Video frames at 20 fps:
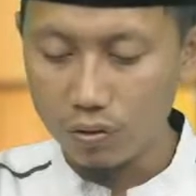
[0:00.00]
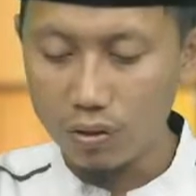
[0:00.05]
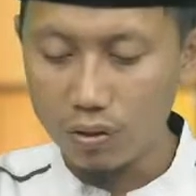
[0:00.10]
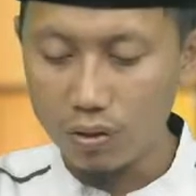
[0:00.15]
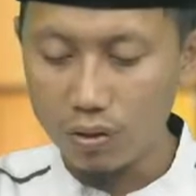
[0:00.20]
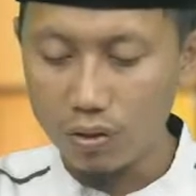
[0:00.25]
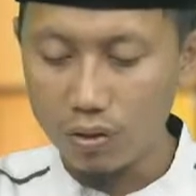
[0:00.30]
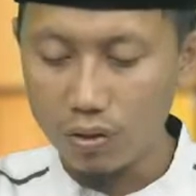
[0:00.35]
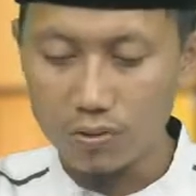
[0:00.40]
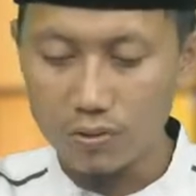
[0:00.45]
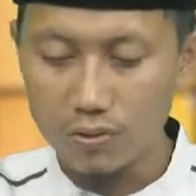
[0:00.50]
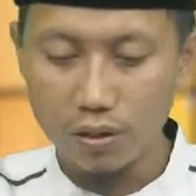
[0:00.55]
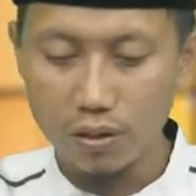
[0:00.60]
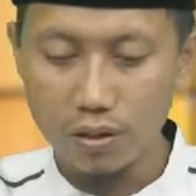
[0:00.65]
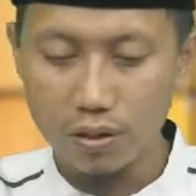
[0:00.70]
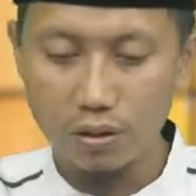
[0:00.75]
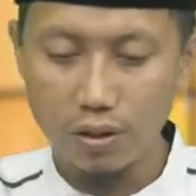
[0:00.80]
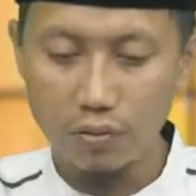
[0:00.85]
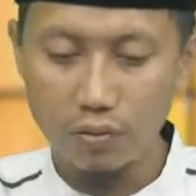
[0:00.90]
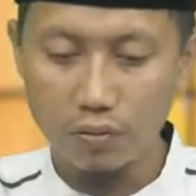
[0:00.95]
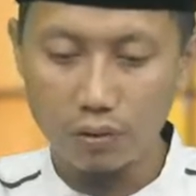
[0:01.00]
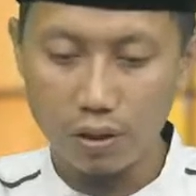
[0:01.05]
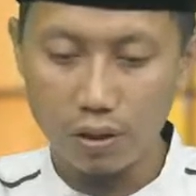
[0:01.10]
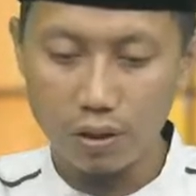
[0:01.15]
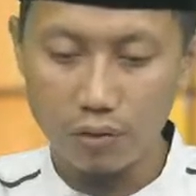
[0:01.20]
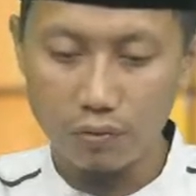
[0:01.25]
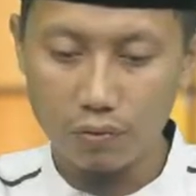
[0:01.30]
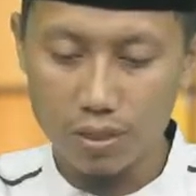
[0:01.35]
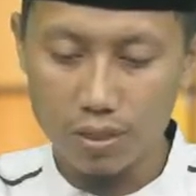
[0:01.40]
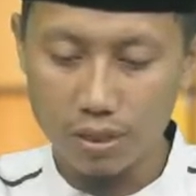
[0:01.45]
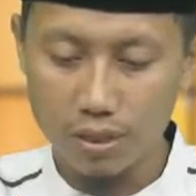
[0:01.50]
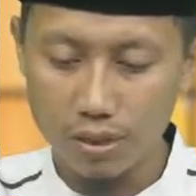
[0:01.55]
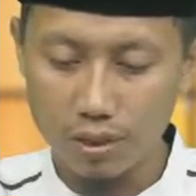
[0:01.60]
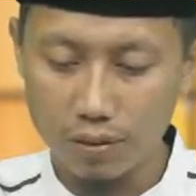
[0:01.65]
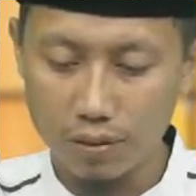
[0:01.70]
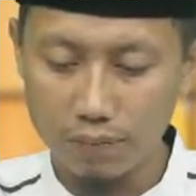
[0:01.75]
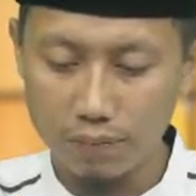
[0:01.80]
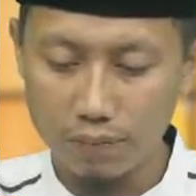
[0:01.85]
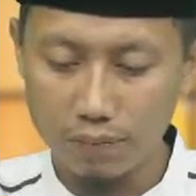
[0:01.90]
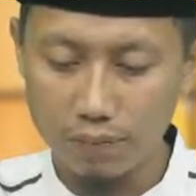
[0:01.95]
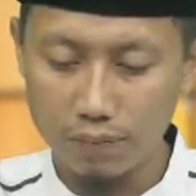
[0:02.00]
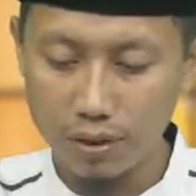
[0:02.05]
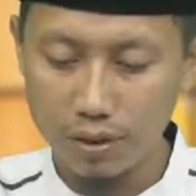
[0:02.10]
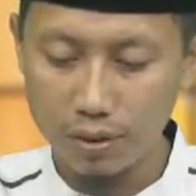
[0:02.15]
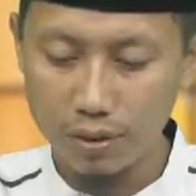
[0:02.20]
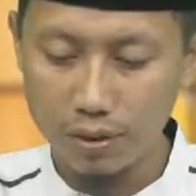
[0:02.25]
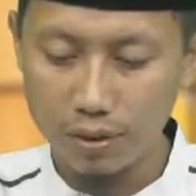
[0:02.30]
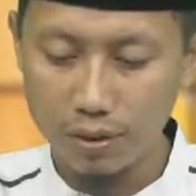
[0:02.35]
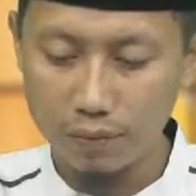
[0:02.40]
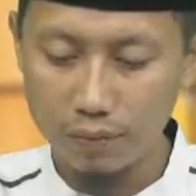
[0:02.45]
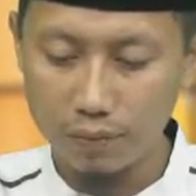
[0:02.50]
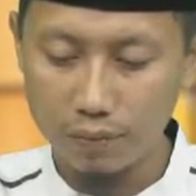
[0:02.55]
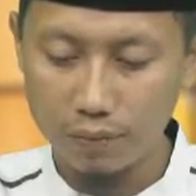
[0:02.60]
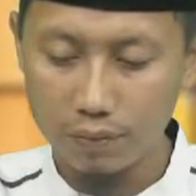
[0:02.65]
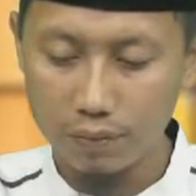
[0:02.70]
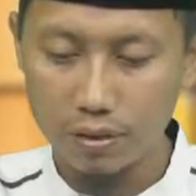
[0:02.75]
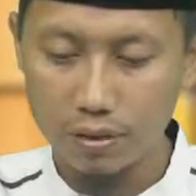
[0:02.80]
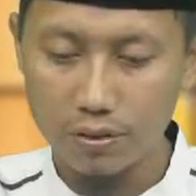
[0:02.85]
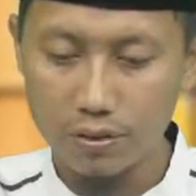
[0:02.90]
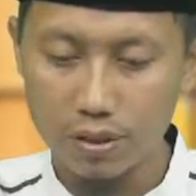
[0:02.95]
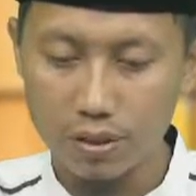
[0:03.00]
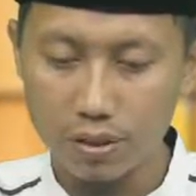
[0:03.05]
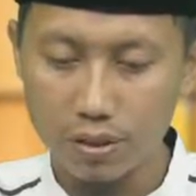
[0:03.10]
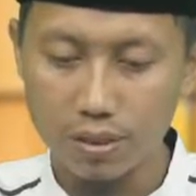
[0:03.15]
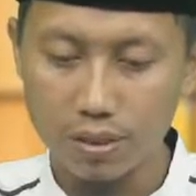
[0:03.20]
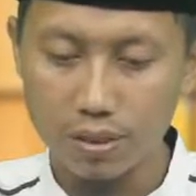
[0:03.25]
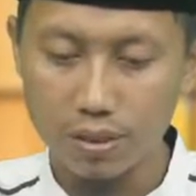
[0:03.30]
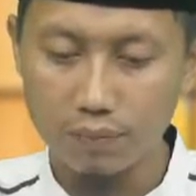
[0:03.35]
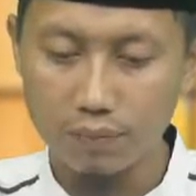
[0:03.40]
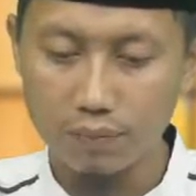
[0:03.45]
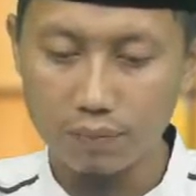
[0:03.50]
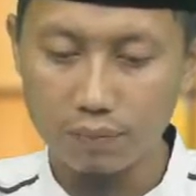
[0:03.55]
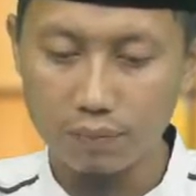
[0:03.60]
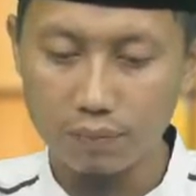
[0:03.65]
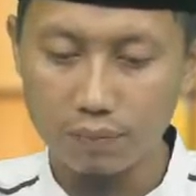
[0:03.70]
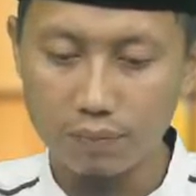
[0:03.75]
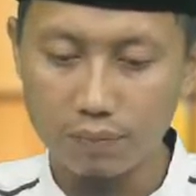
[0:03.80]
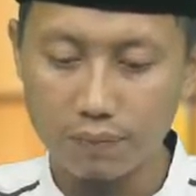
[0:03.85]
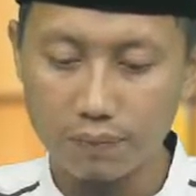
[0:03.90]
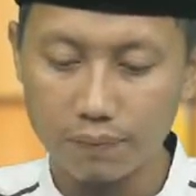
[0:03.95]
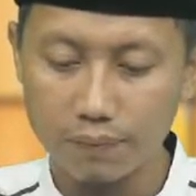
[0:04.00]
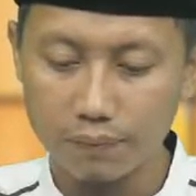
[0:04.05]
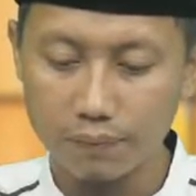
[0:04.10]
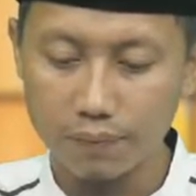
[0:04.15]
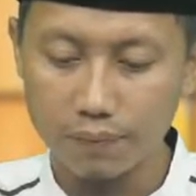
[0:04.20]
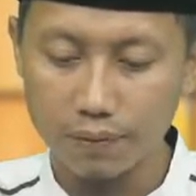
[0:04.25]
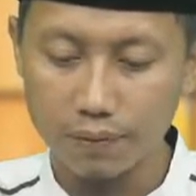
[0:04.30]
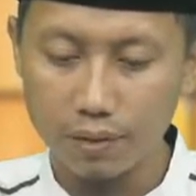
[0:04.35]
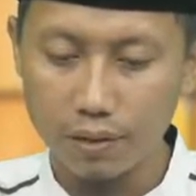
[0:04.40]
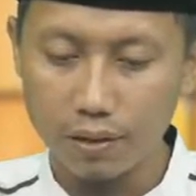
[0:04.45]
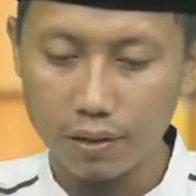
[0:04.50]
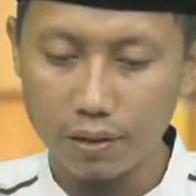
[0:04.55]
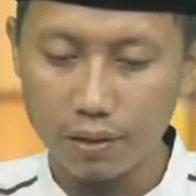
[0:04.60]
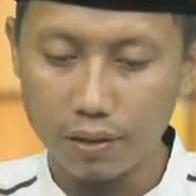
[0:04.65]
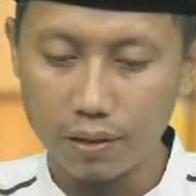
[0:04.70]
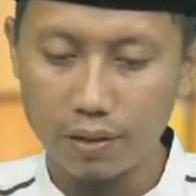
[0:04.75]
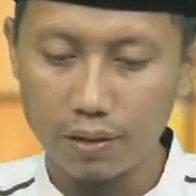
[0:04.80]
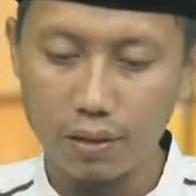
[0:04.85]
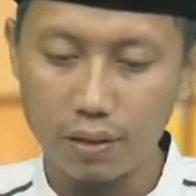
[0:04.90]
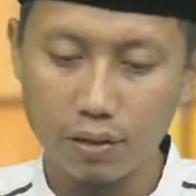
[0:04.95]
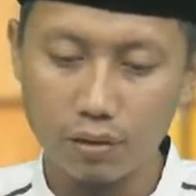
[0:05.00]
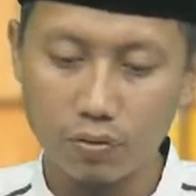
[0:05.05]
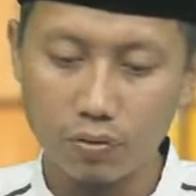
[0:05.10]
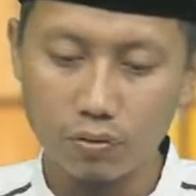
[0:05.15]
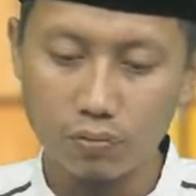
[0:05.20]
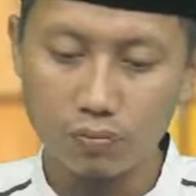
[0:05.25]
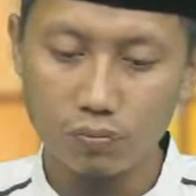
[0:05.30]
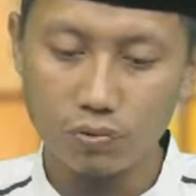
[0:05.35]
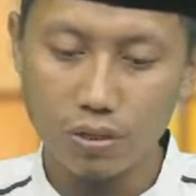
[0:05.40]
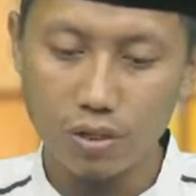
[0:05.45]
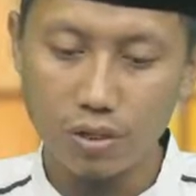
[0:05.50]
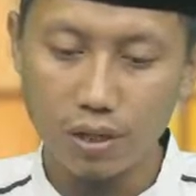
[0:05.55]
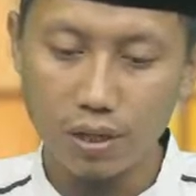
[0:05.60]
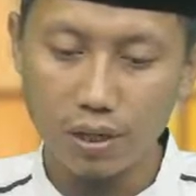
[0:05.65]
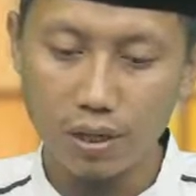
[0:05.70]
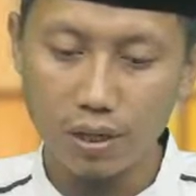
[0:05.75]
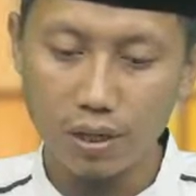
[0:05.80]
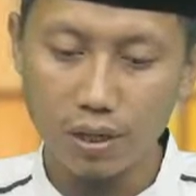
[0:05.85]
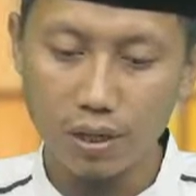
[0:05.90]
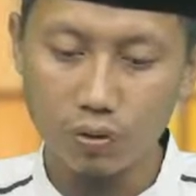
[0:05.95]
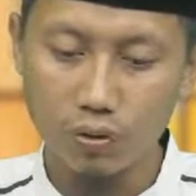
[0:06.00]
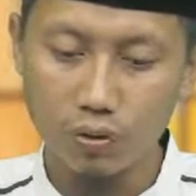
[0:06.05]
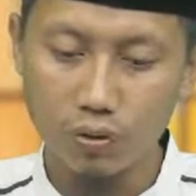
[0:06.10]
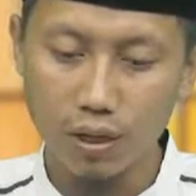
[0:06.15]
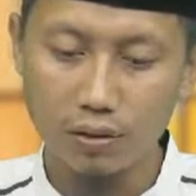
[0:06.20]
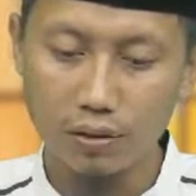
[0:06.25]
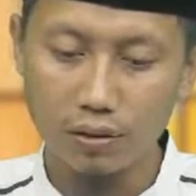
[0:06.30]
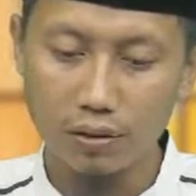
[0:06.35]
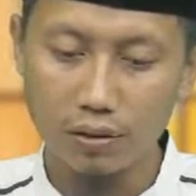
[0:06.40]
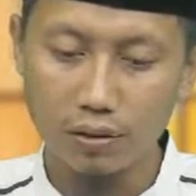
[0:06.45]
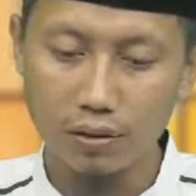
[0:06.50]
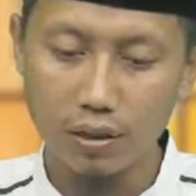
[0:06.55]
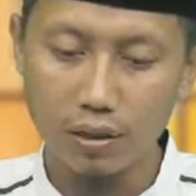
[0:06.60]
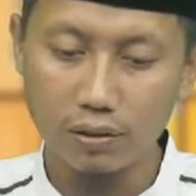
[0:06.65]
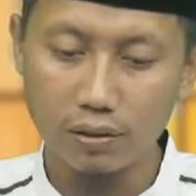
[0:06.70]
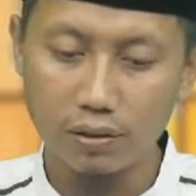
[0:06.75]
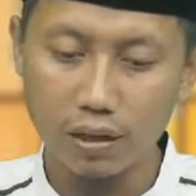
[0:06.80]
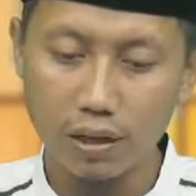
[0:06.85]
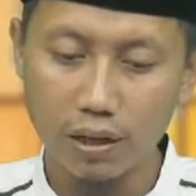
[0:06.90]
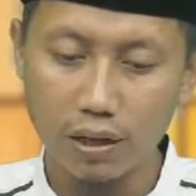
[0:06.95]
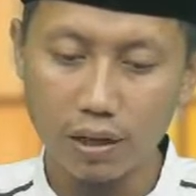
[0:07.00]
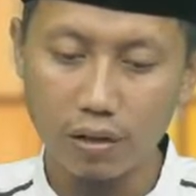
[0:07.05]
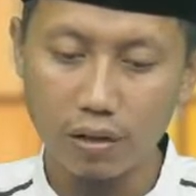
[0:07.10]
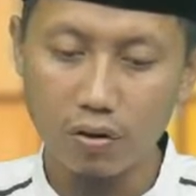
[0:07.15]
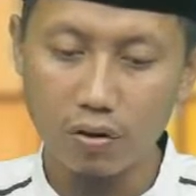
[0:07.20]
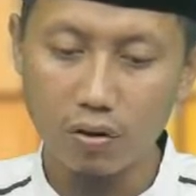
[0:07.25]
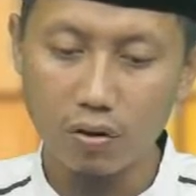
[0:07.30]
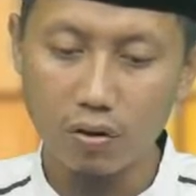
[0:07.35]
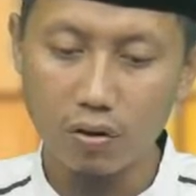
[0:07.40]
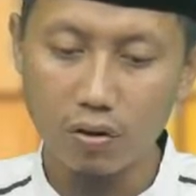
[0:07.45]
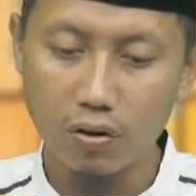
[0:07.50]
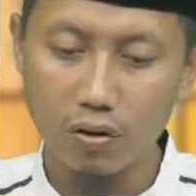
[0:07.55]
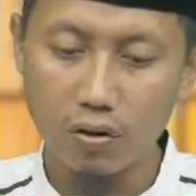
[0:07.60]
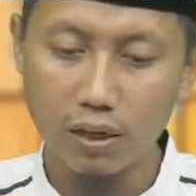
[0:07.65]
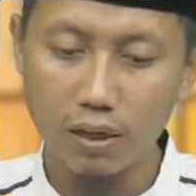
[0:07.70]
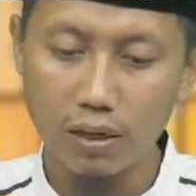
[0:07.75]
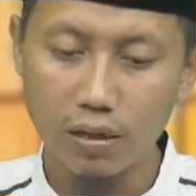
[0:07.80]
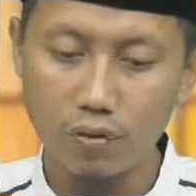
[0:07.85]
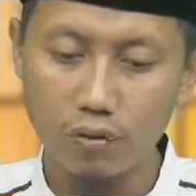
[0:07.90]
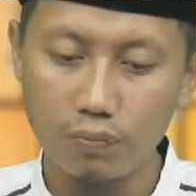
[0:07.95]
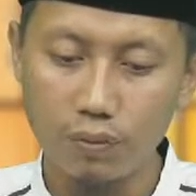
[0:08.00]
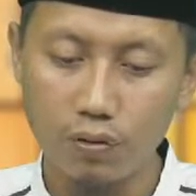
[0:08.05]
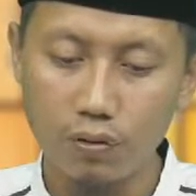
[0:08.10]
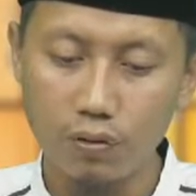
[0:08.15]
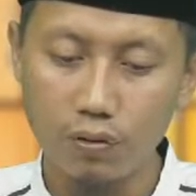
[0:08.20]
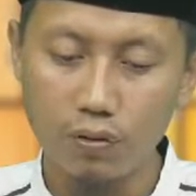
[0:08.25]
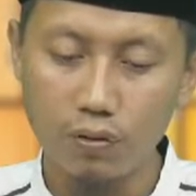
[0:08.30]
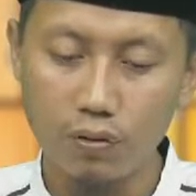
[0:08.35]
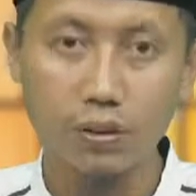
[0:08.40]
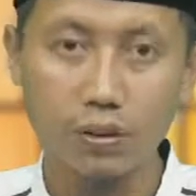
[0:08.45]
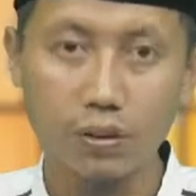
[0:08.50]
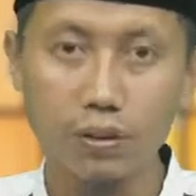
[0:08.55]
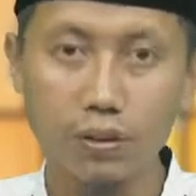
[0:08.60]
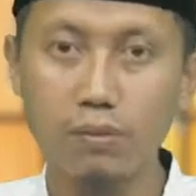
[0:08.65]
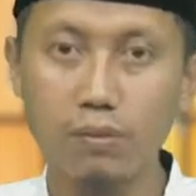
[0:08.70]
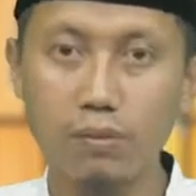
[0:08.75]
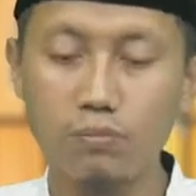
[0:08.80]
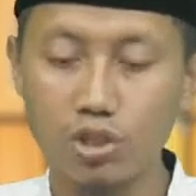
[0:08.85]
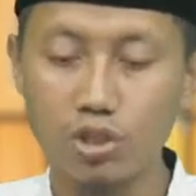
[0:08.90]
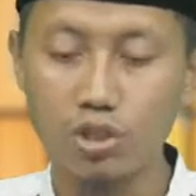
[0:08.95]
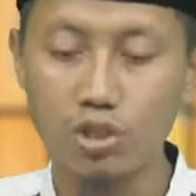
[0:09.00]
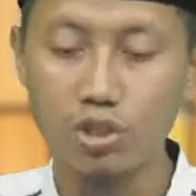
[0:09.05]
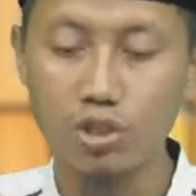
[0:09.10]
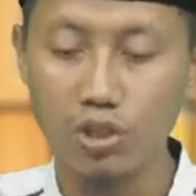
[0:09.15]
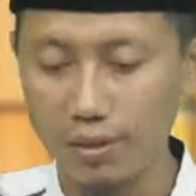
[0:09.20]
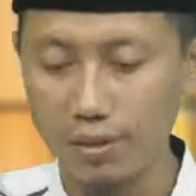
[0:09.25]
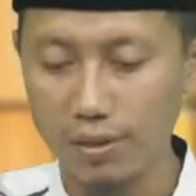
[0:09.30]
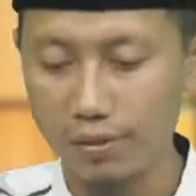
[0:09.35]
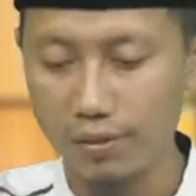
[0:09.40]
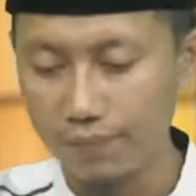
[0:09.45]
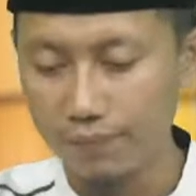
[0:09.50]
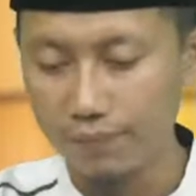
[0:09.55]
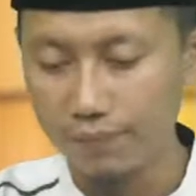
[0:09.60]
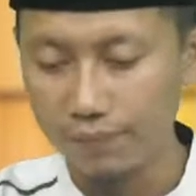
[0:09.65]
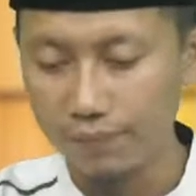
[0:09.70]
Waqala sallallahu alaihi wasallam dan Nabi sallallahu alaihi wasallam bersabda, "La taqumu sa'atu hatta talhaqa qabailu min ummati bil musyrikin."